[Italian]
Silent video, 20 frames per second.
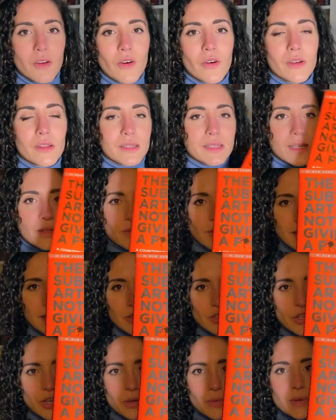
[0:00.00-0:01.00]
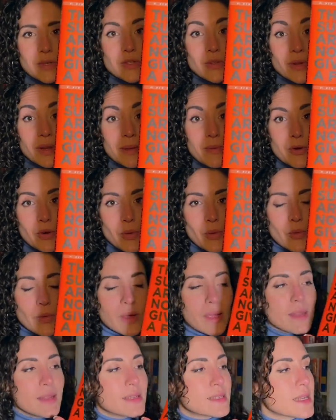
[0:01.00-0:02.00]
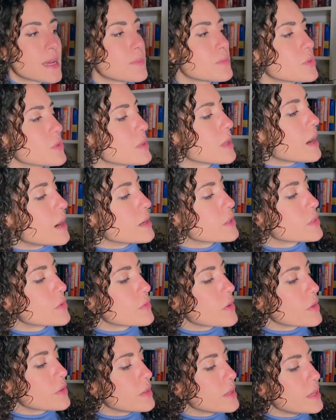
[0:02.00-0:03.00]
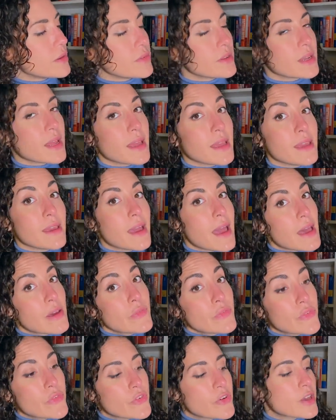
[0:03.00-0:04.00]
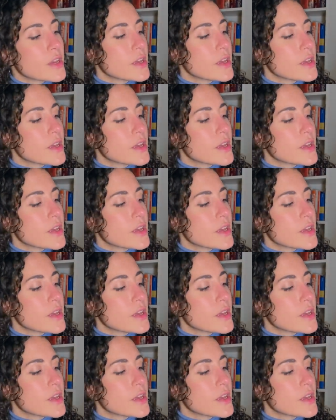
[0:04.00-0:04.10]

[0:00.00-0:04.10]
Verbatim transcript: ho iniziato a leggere questo libro qui, The Subtle Art of Not Giving a F